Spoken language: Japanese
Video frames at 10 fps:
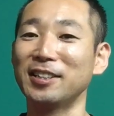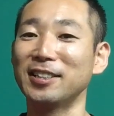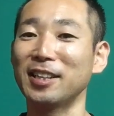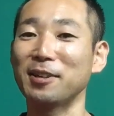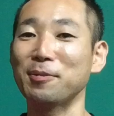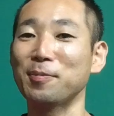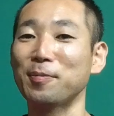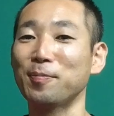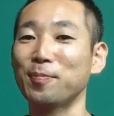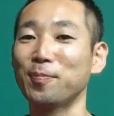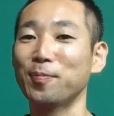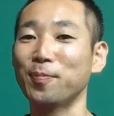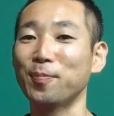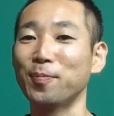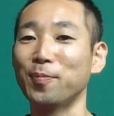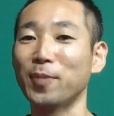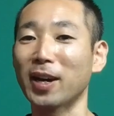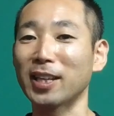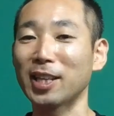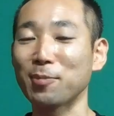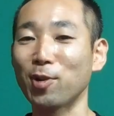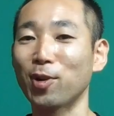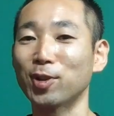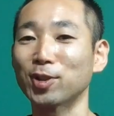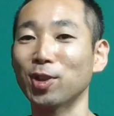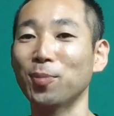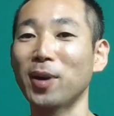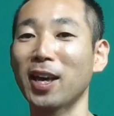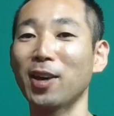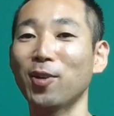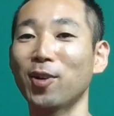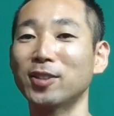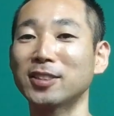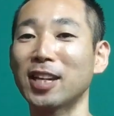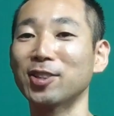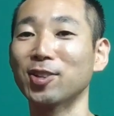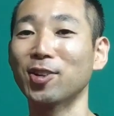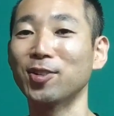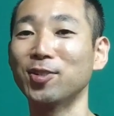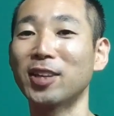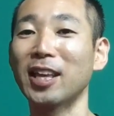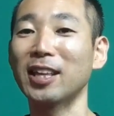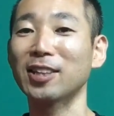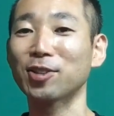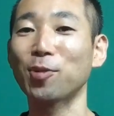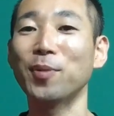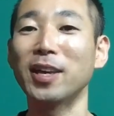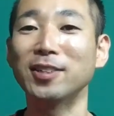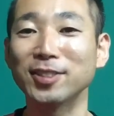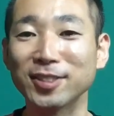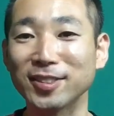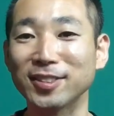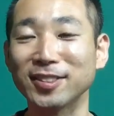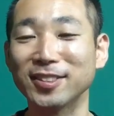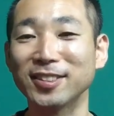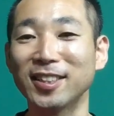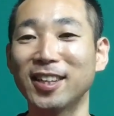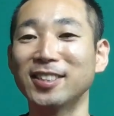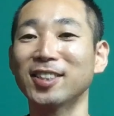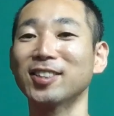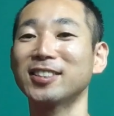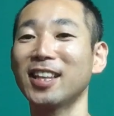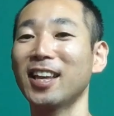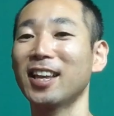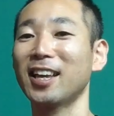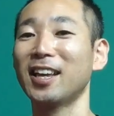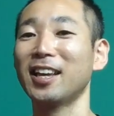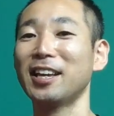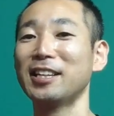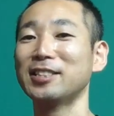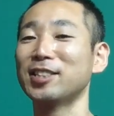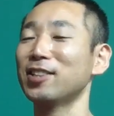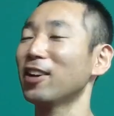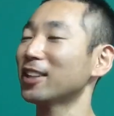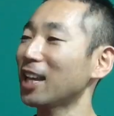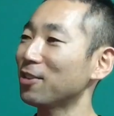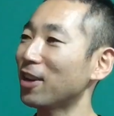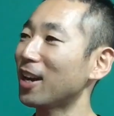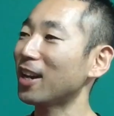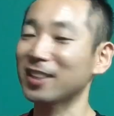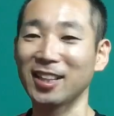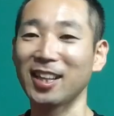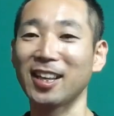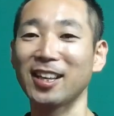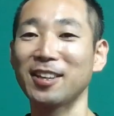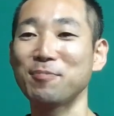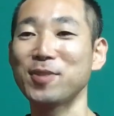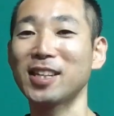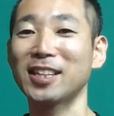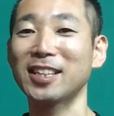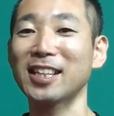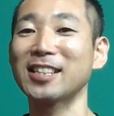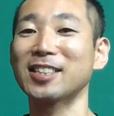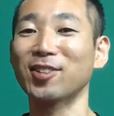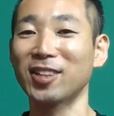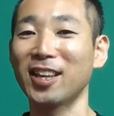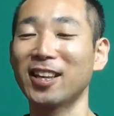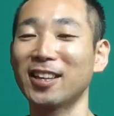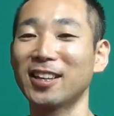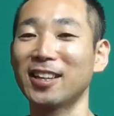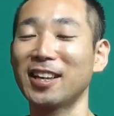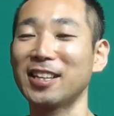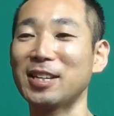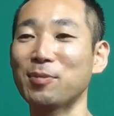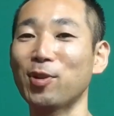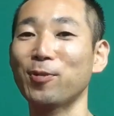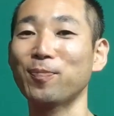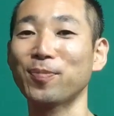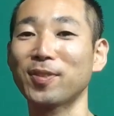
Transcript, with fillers: で負けてもその負けをちゃんと受け止めるそして次はないわってみんなで言ってたんですけどねでも